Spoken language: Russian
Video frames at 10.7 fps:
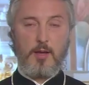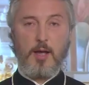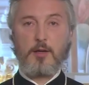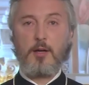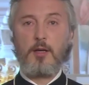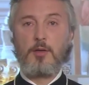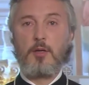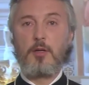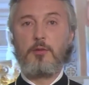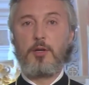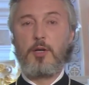
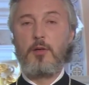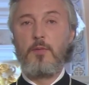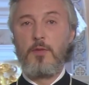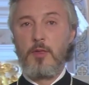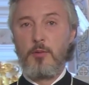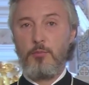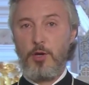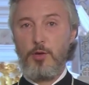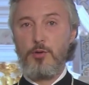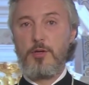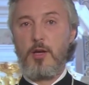Архангел Гавриил –
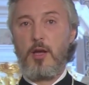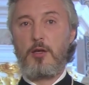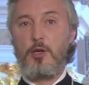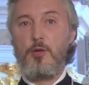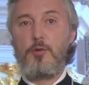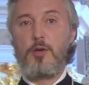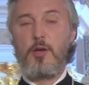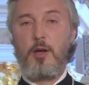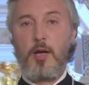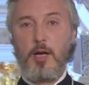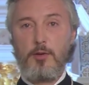принес и
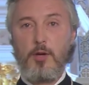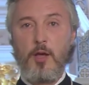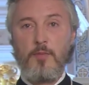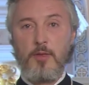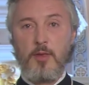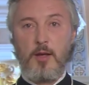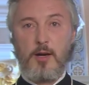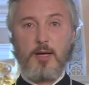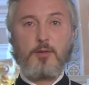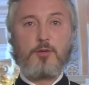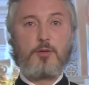и Анне
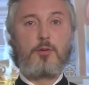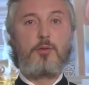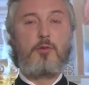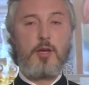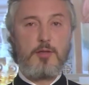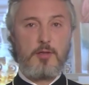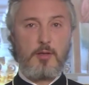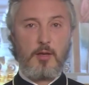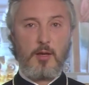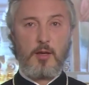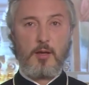радостную весть.
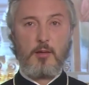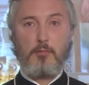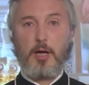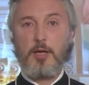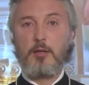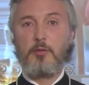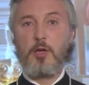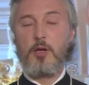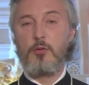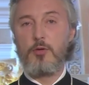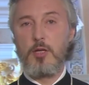Молитвы
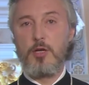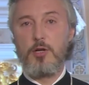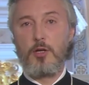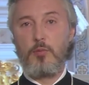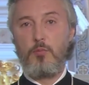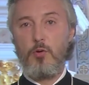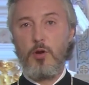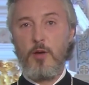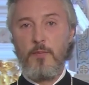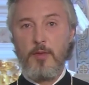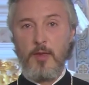их услышаны
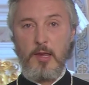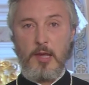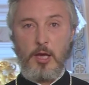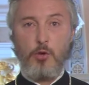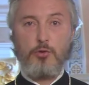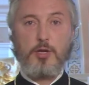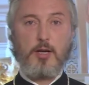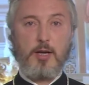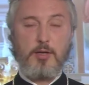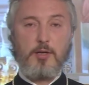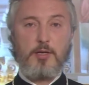Богом, и у них
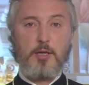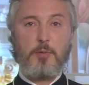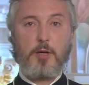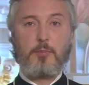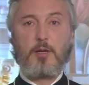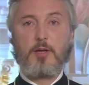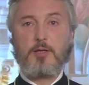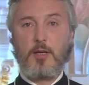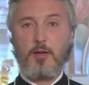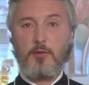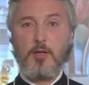родится
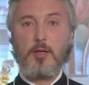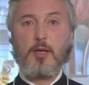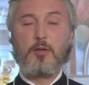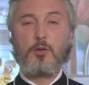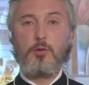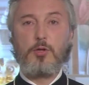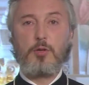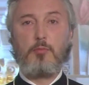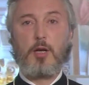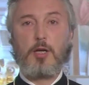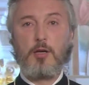преблагословенная дочь
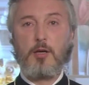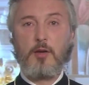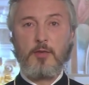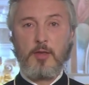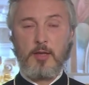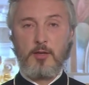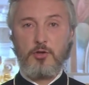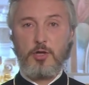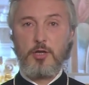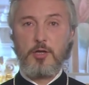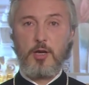Мария,
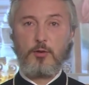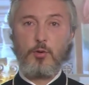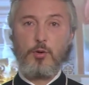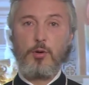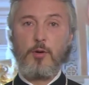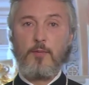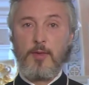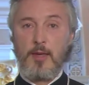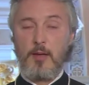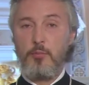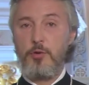через которую
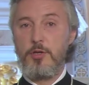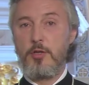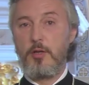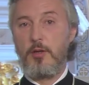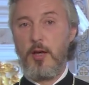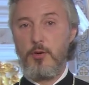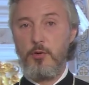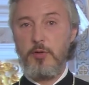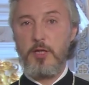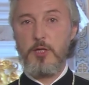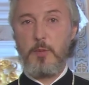будет
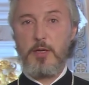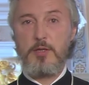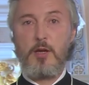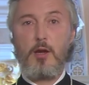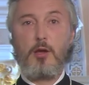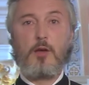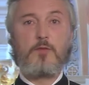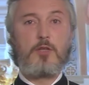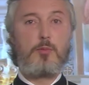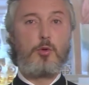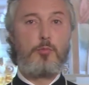даровано спасение
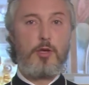всему